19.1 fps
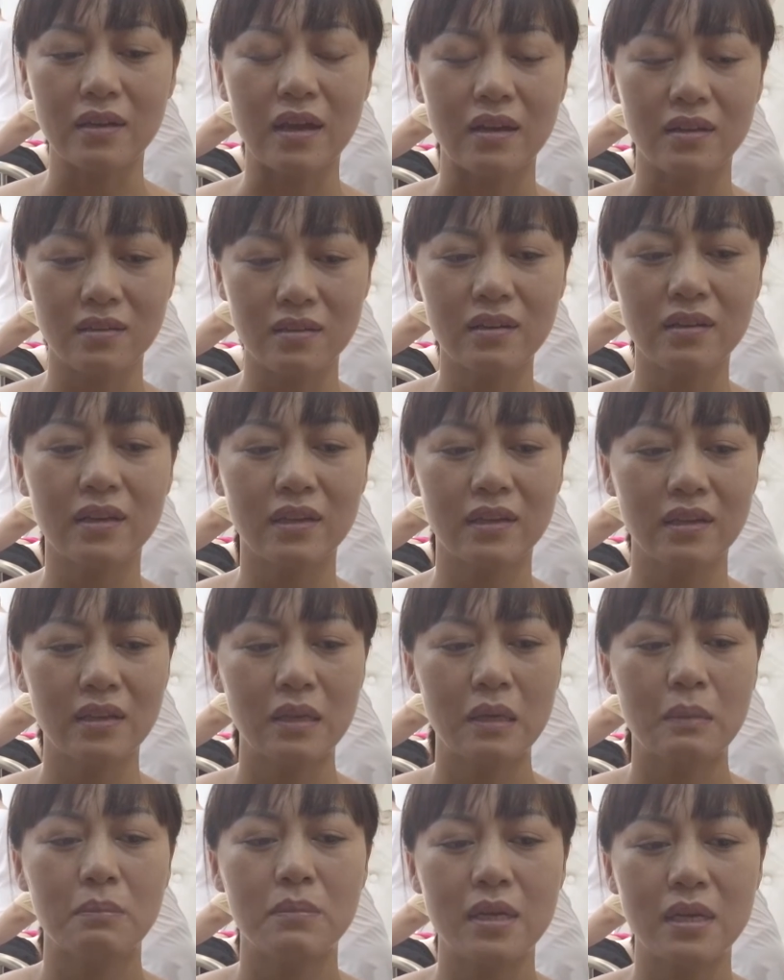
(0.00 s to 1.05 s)
cả nước ấy
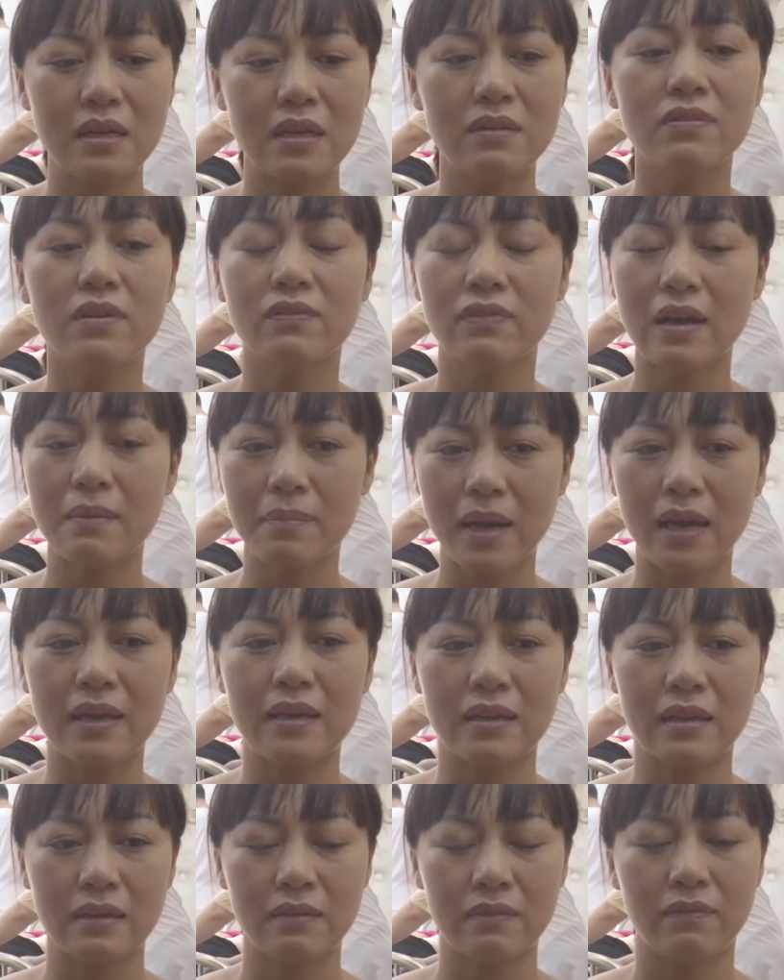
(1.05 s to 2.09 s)
biết đến phương pháp này
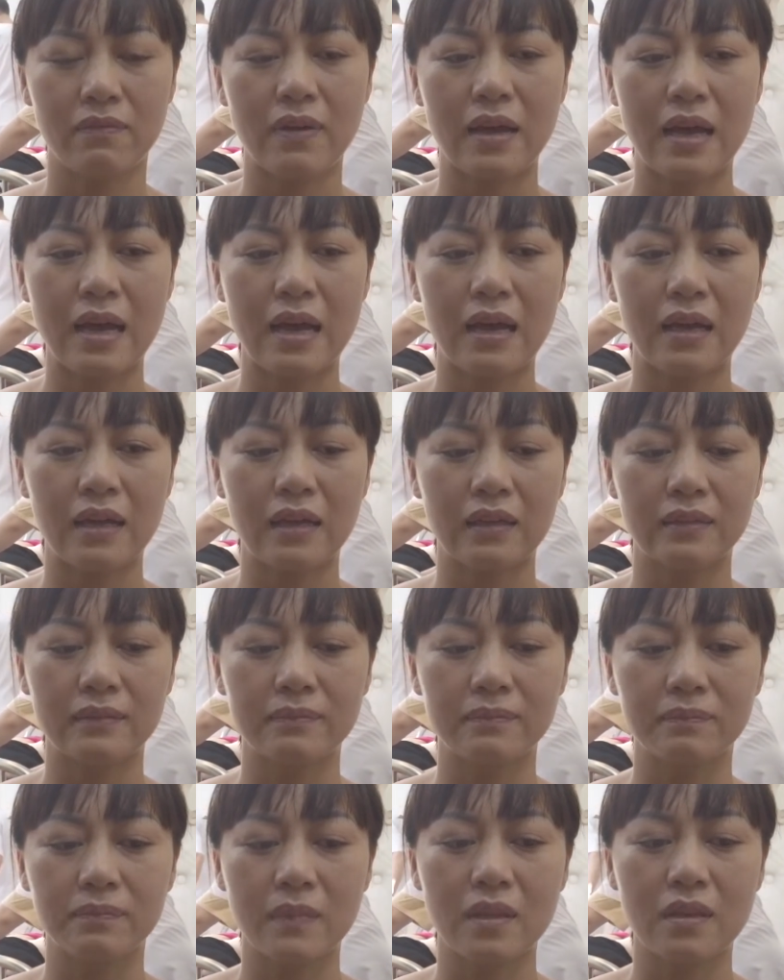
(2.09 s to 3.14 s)
và
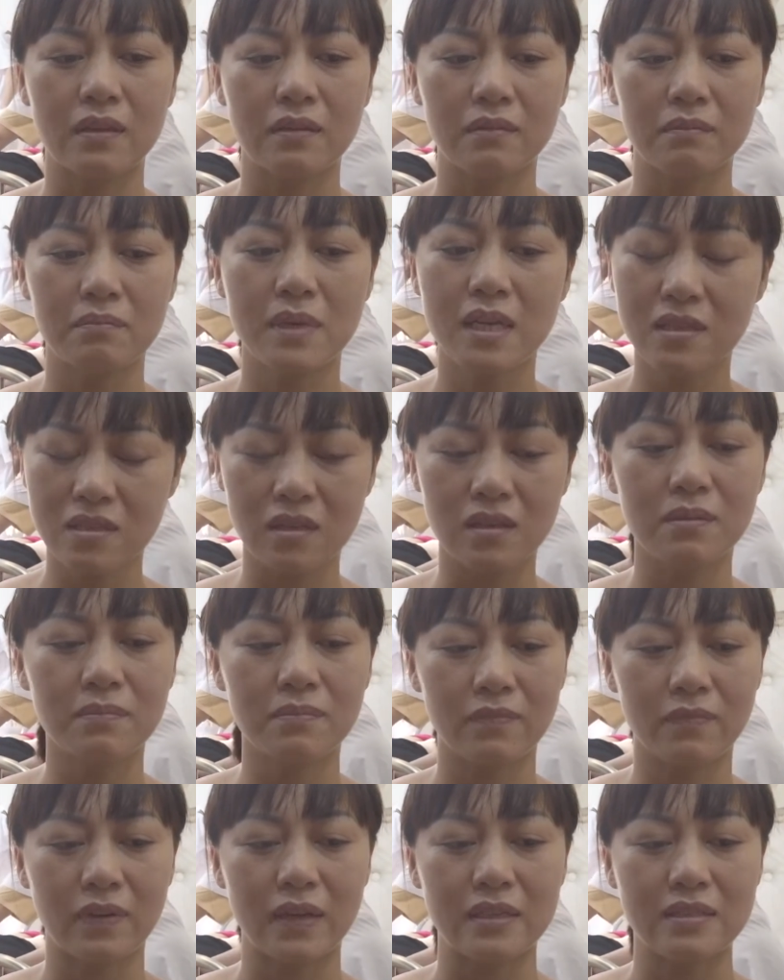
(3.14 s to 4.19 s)
biết sớm
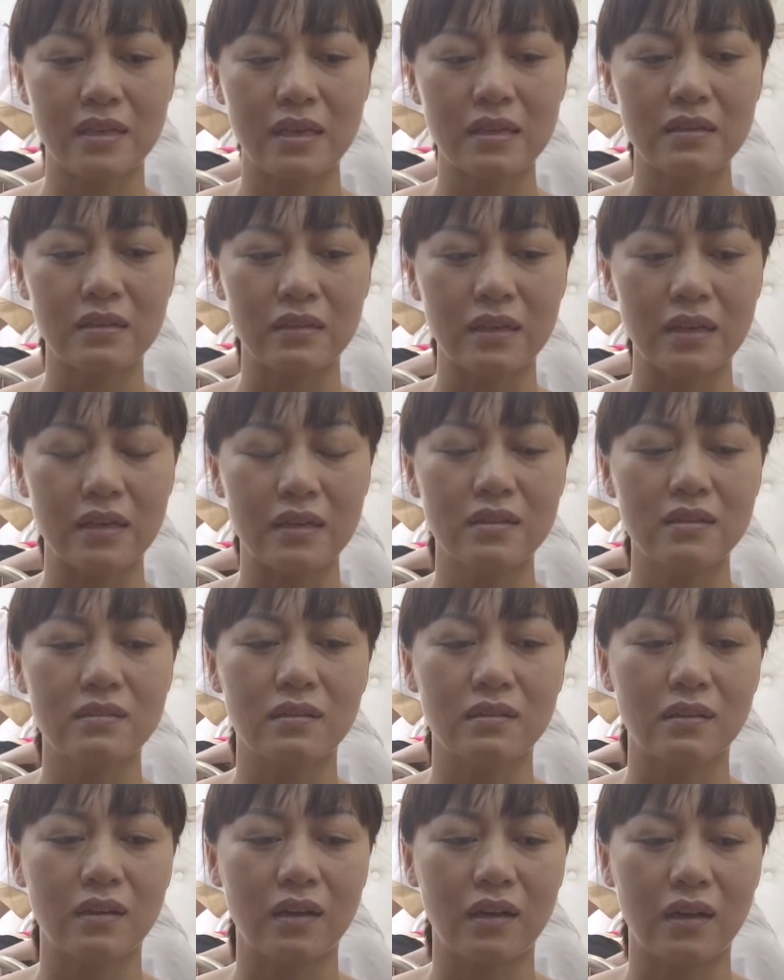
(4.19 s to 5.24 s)
và sẽ được đến được